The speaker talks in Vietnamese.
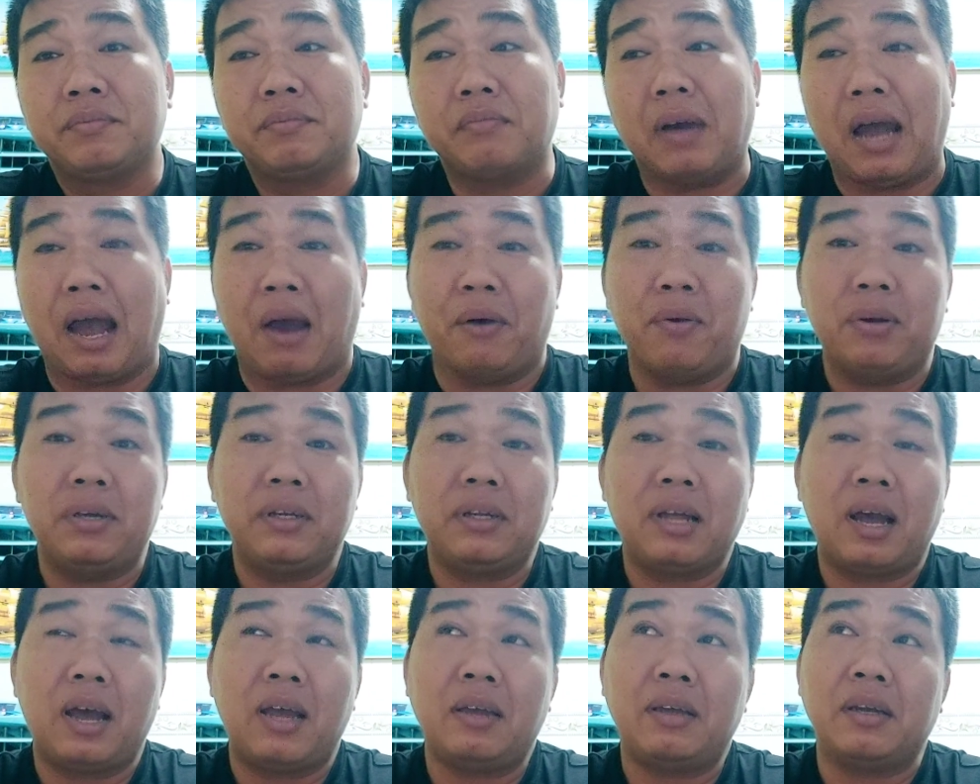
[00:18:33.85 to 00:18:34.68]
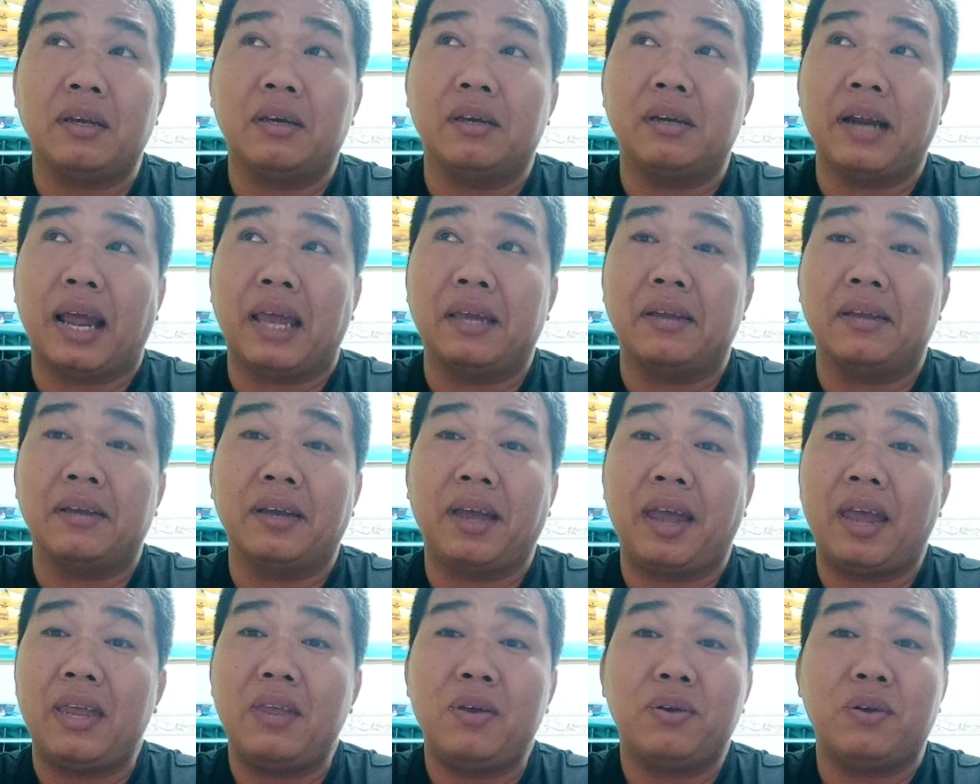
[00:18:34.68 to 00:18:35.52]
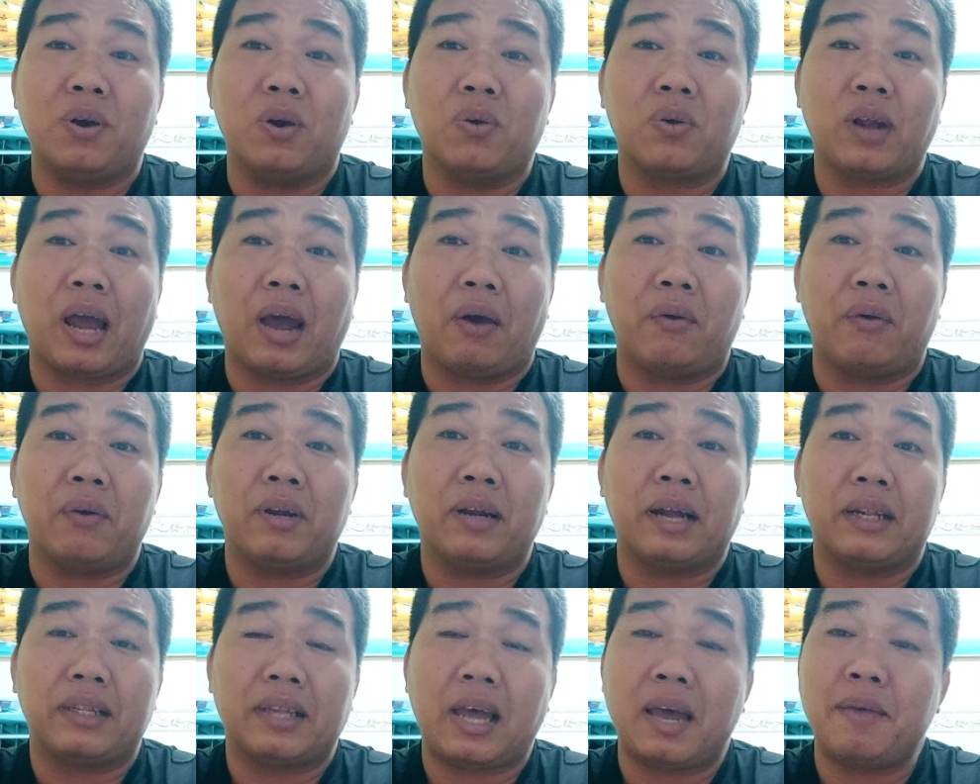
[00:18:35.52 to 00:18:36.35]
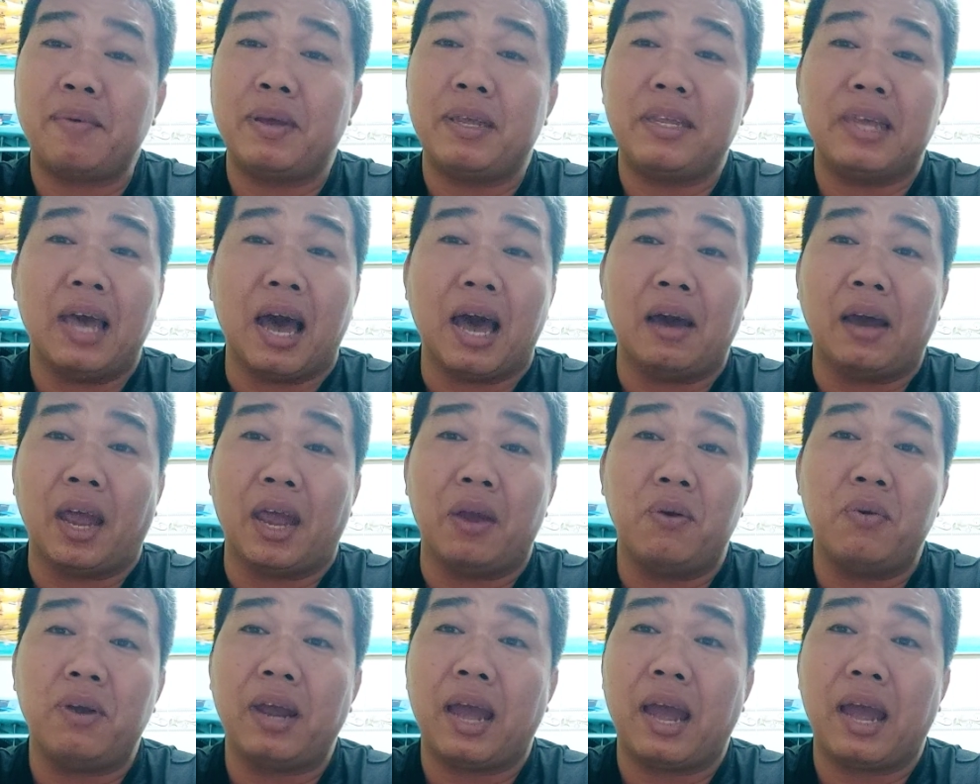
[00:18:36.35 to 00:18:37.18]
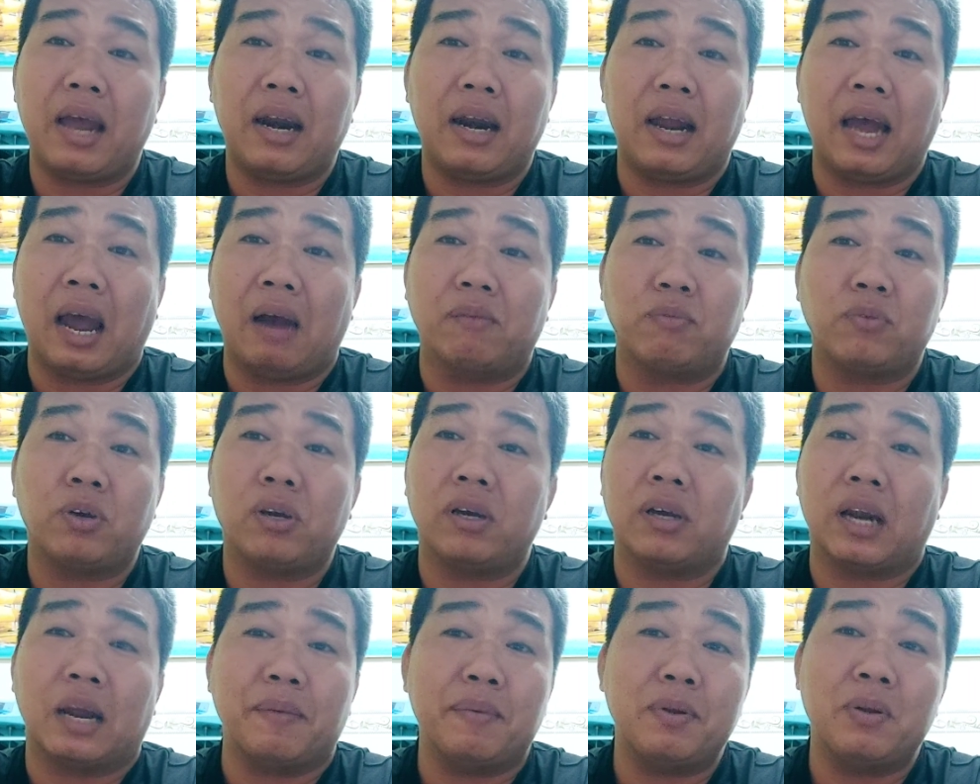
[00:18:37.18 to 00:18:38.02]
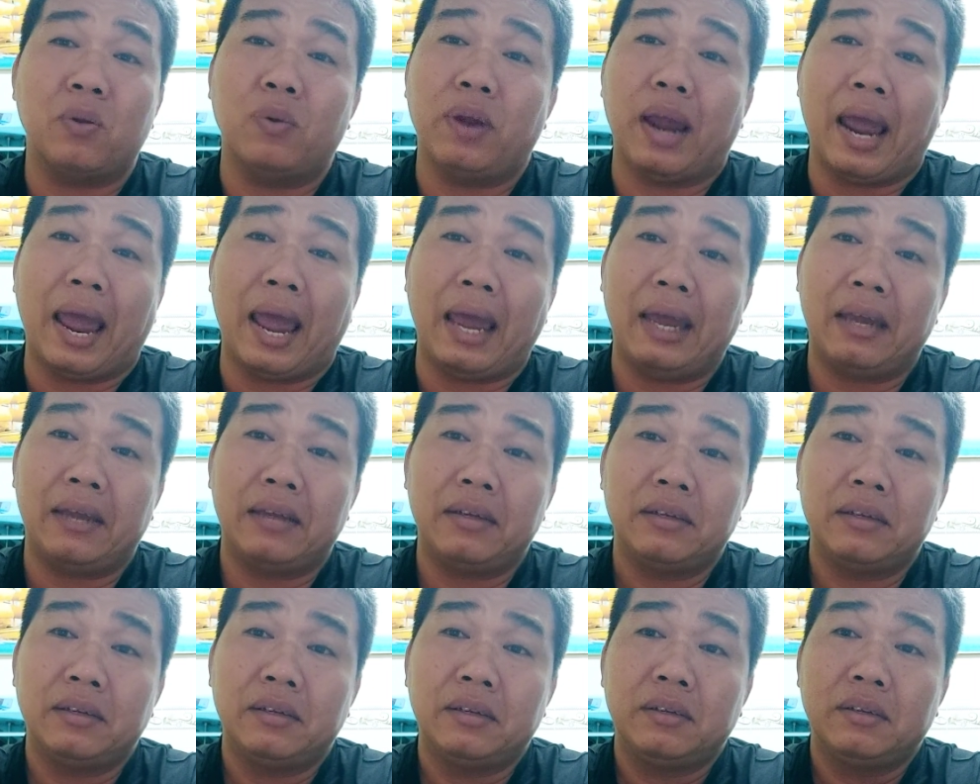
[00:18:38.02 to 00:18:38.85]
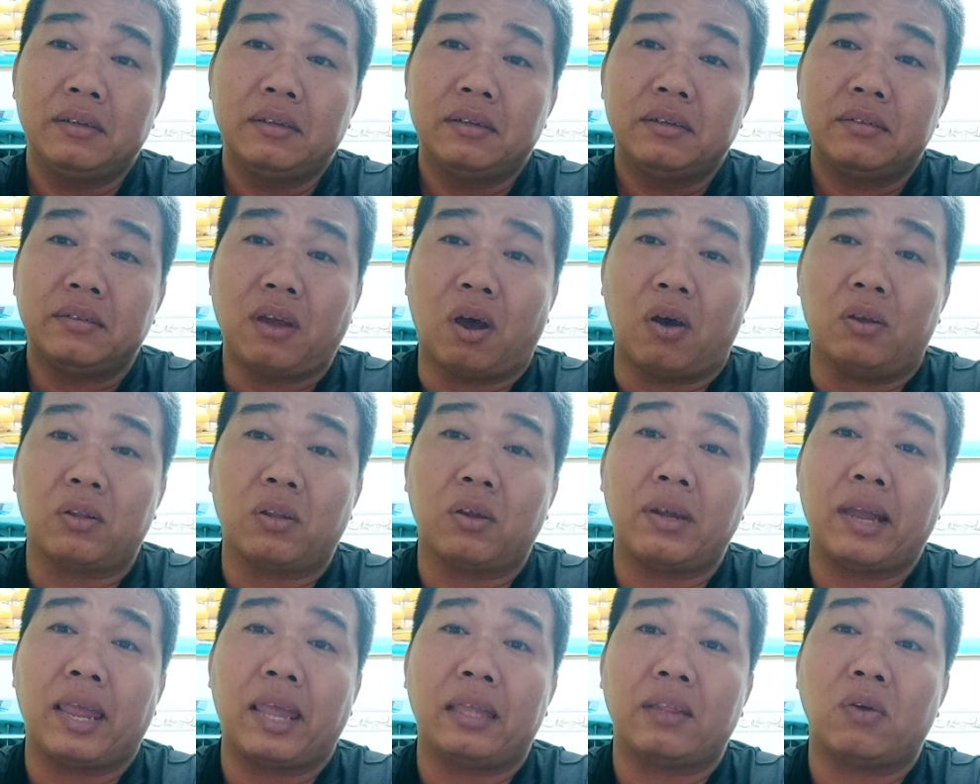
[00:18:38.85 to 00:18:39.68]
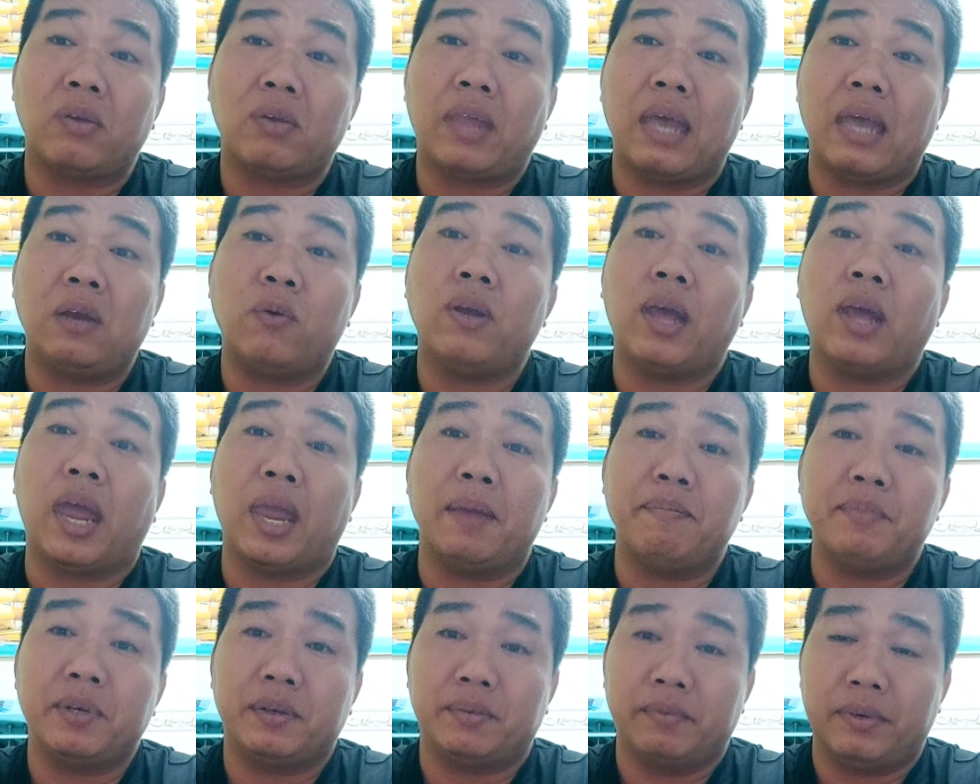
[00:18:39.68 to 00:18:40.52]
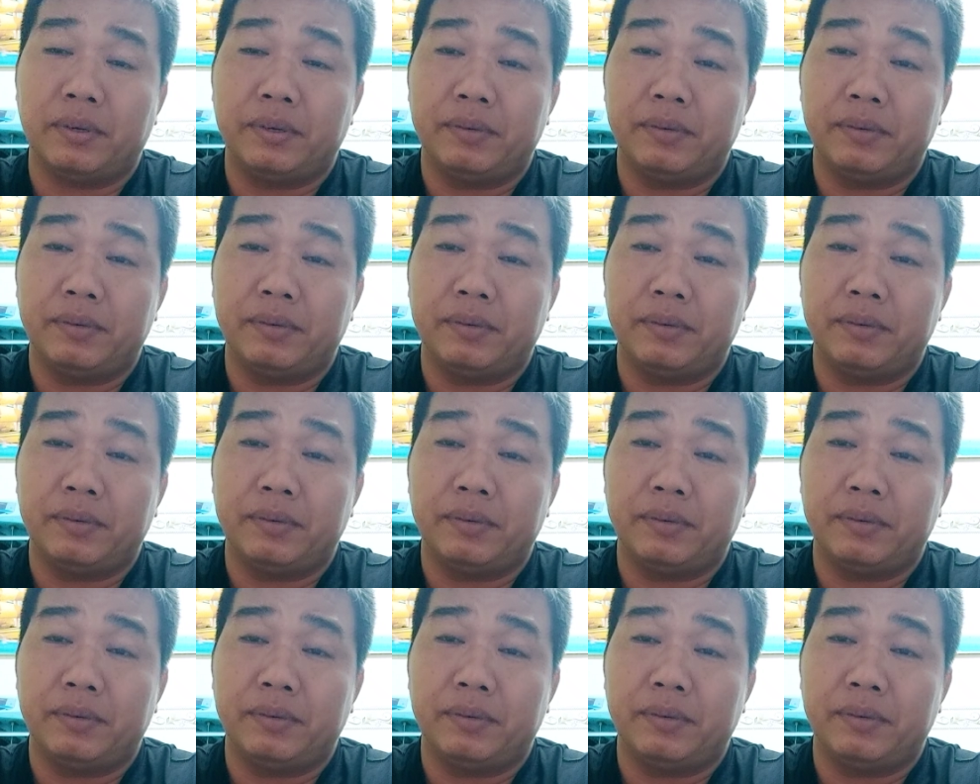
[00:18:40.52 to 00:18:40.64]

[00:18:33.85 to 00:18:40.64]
mà hỏi tới người này người kia với cột hầu tới bây giờ hiểu ra là không có người nào biết nuôi gà còn tới về tao dễ nguy hiểm không